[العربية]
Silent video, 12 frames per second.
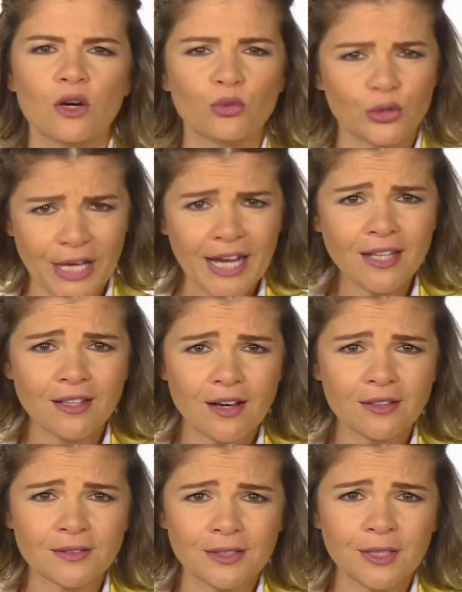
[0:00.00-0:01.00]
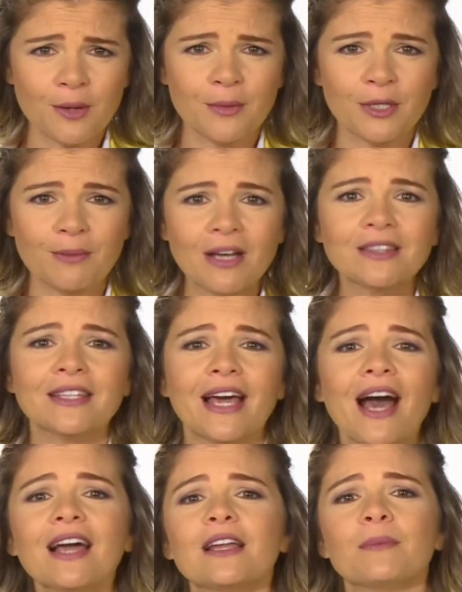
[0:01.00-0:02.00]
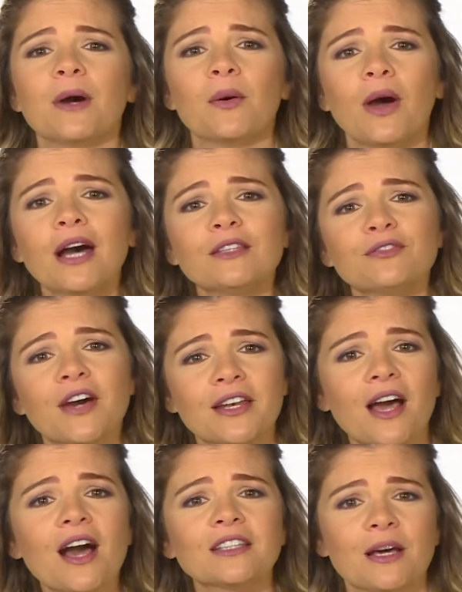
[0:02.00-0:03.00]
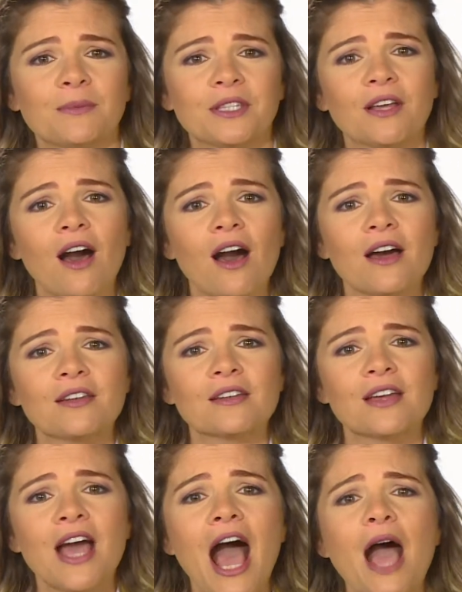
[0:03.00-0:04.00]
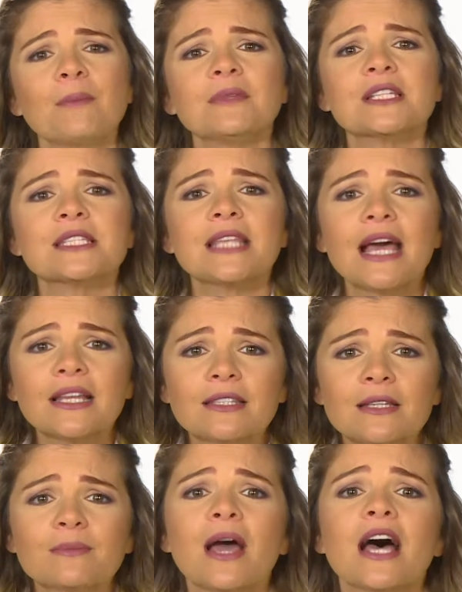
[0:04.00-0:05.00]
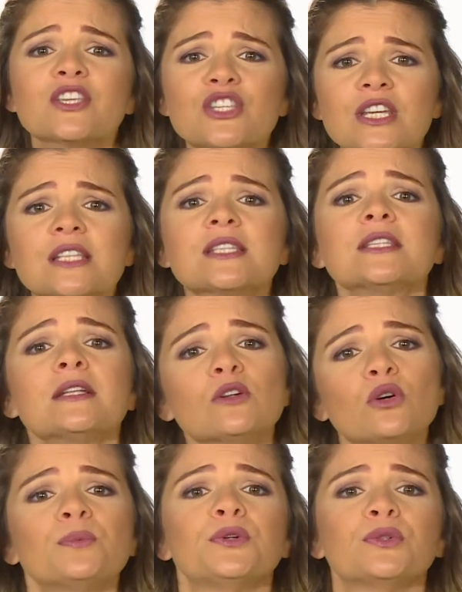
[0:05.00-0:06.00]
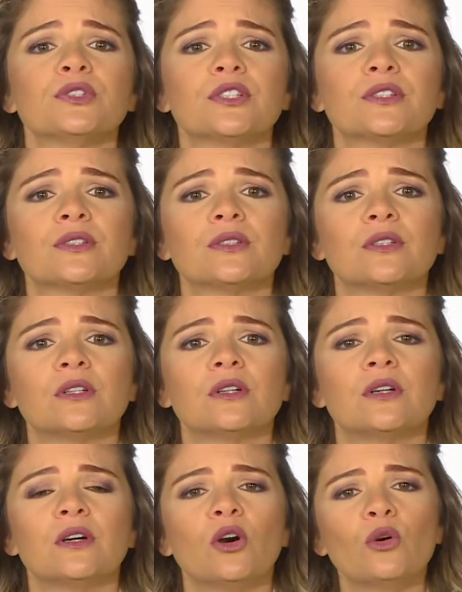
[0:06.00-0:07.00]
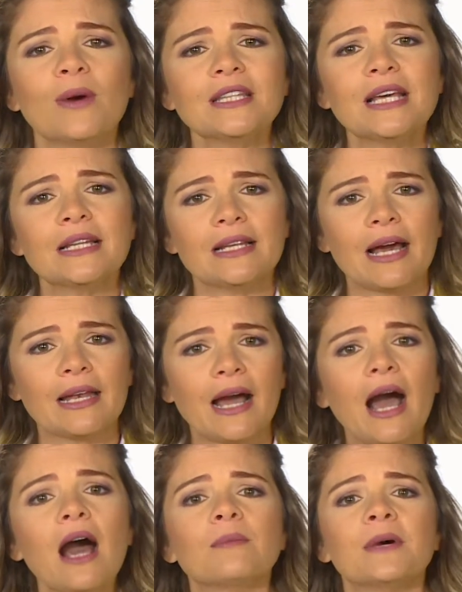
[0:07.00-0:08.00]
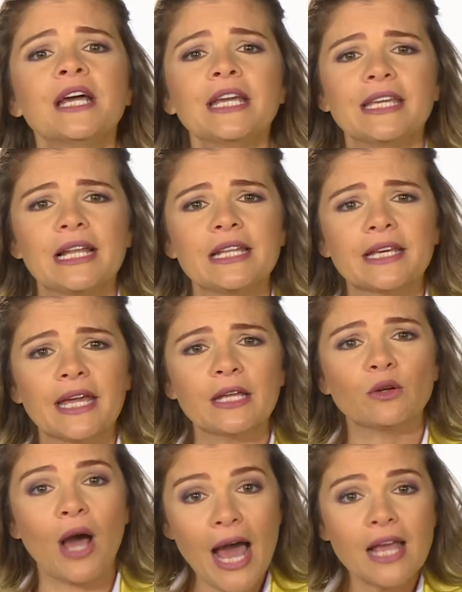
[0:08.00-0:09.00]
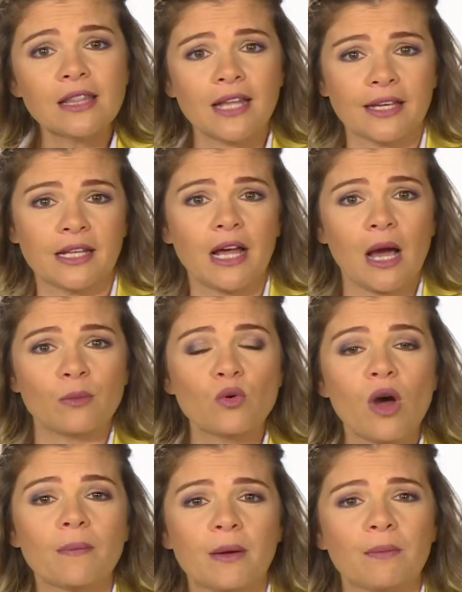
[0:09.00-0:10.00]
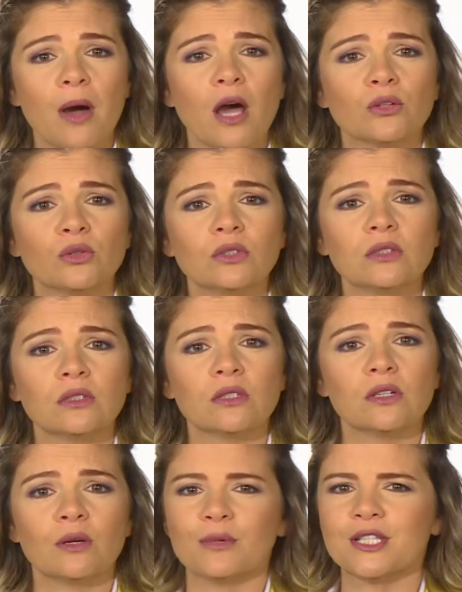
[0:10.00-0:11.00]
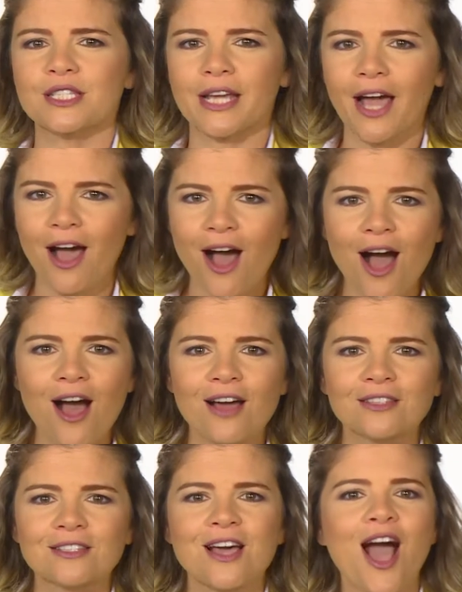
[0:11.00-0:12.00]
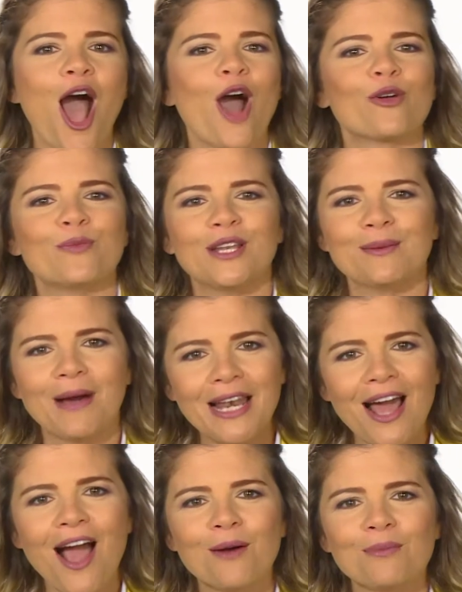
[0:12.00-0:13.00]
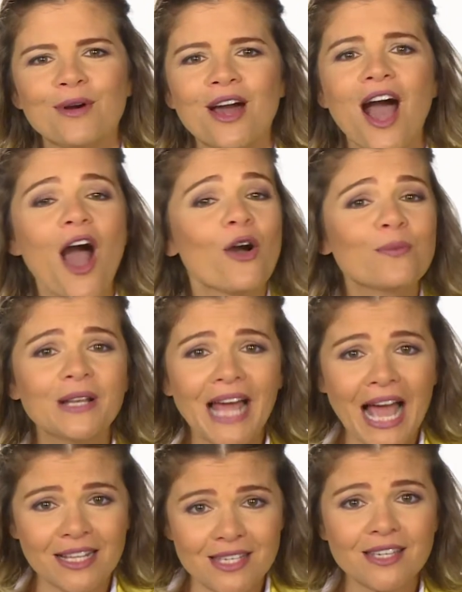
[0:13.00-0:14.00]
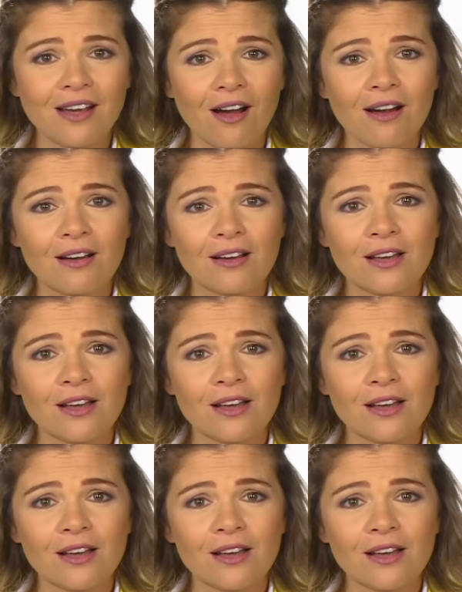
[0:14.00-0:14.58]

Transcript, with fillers: ونحن منمضي أغلب أوقات فراغنا بالنهار عم نستخدم أجهزة الكمبيوتر وبدل الألعاب يلي كانوا أهلنا يلعبوها بين بعضهم بالساحات أو بالملعب أو بالحديقة